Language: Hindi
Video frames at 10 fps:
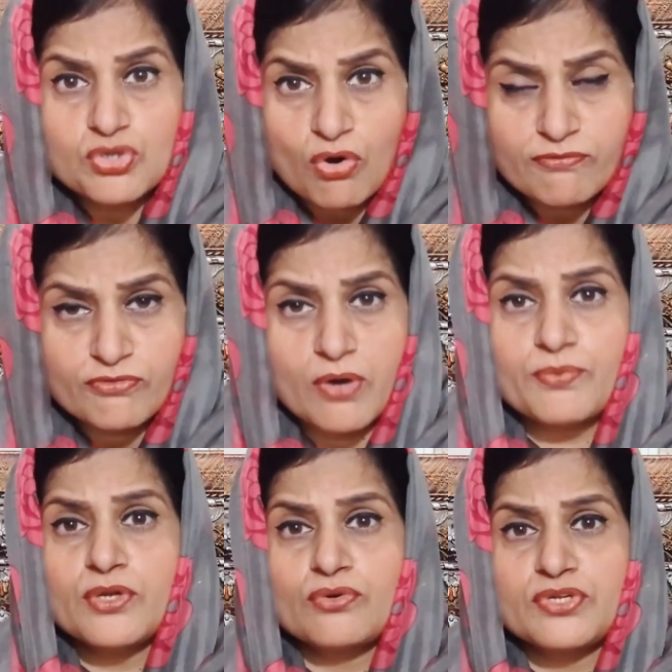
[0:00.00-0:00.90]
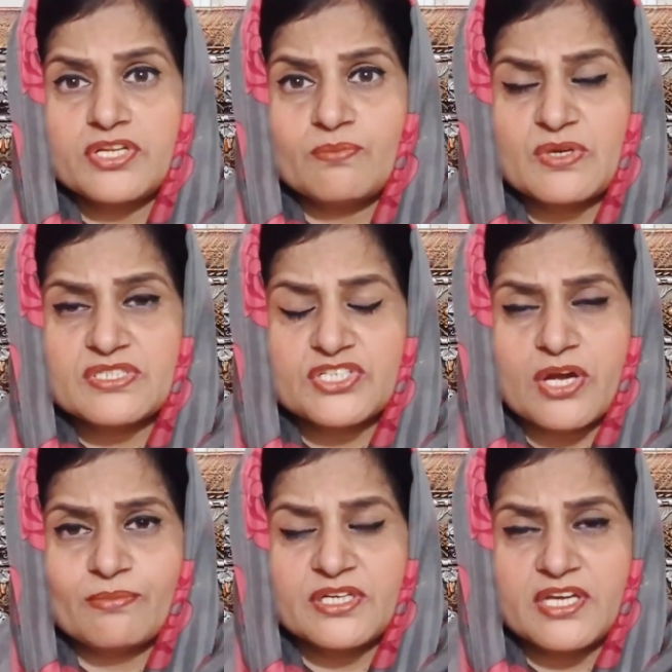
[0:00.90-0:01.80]
सौंफ को अपनी रूटीन में
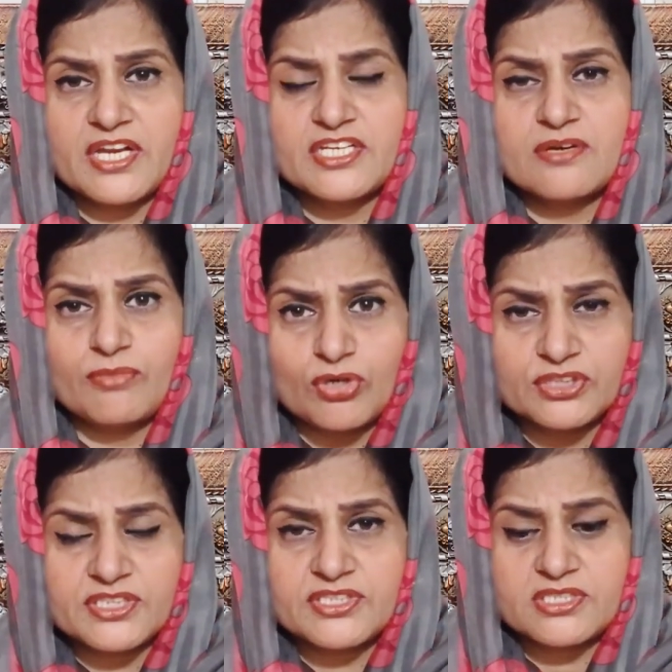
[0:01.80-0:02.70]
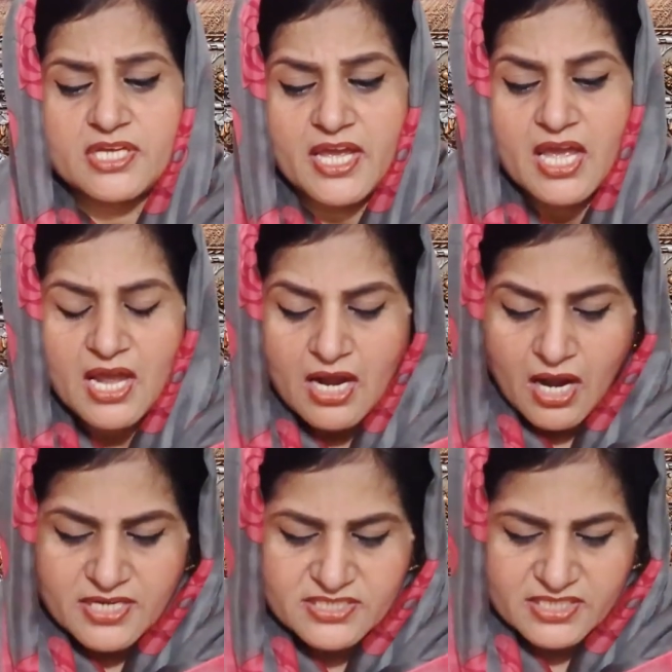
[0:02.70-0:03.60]
शामिल करें ये बहुत अच्छी हैं
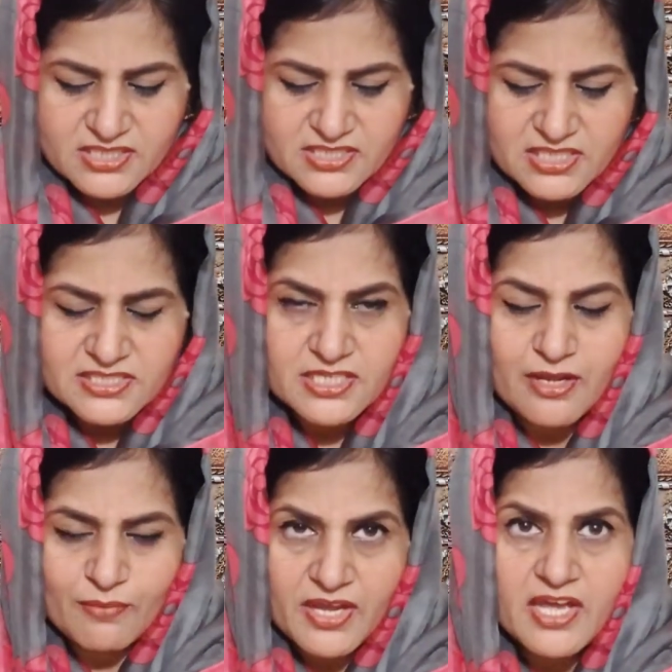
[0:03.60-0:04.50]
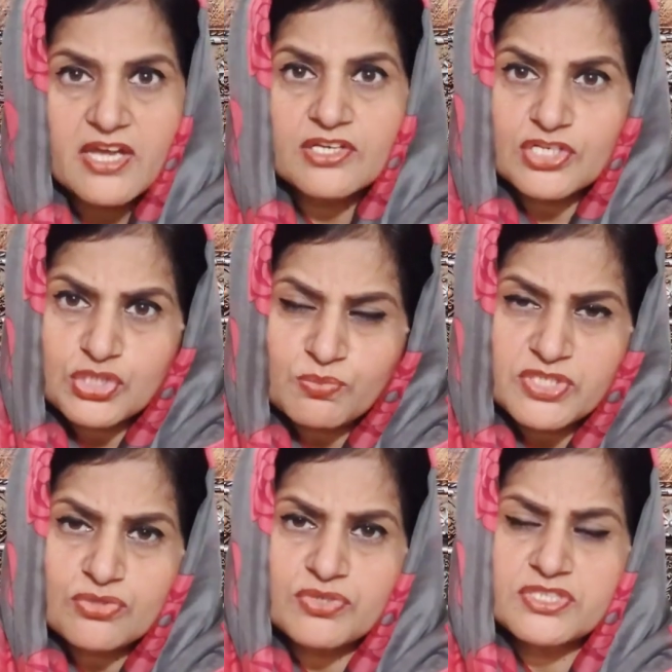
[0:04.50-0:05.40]
आईसाइड के सिलसिले में
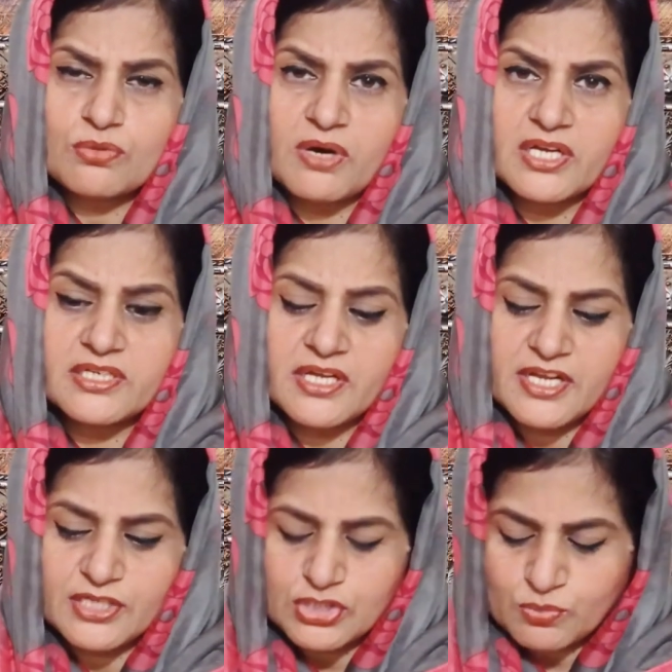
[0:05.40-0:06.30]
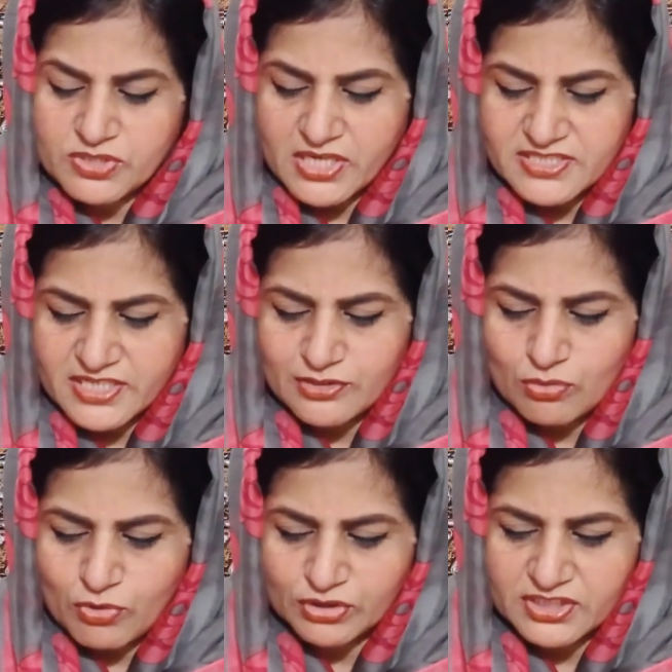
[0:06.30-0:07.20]
किशमिश को इस्तेमाल करें किशमिश आईसाइड
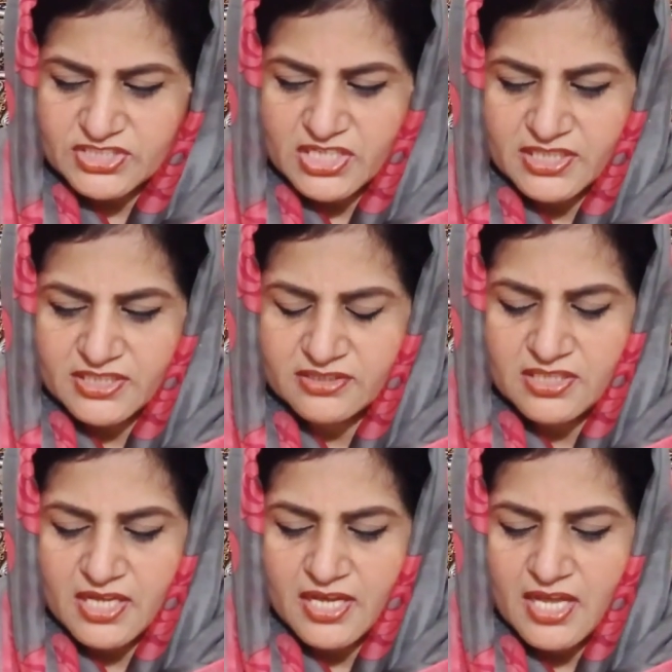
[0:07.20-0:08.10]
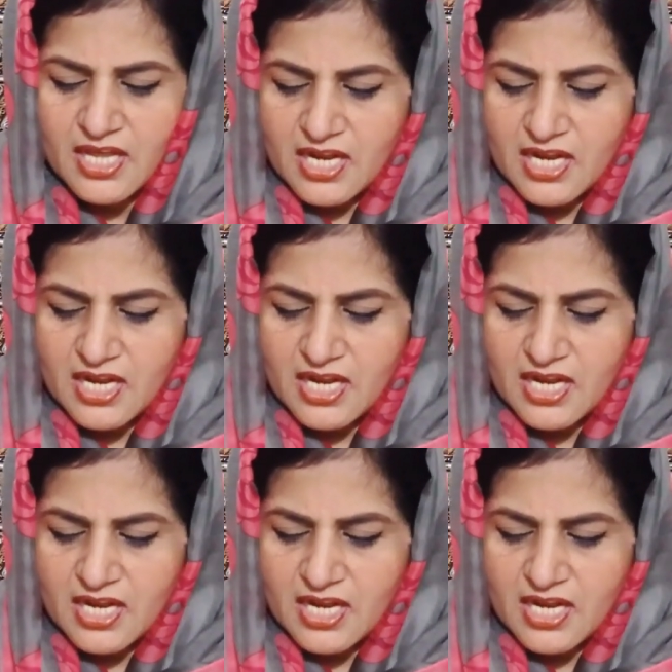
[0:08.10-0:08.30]
को बहुत अच्छा करती हैं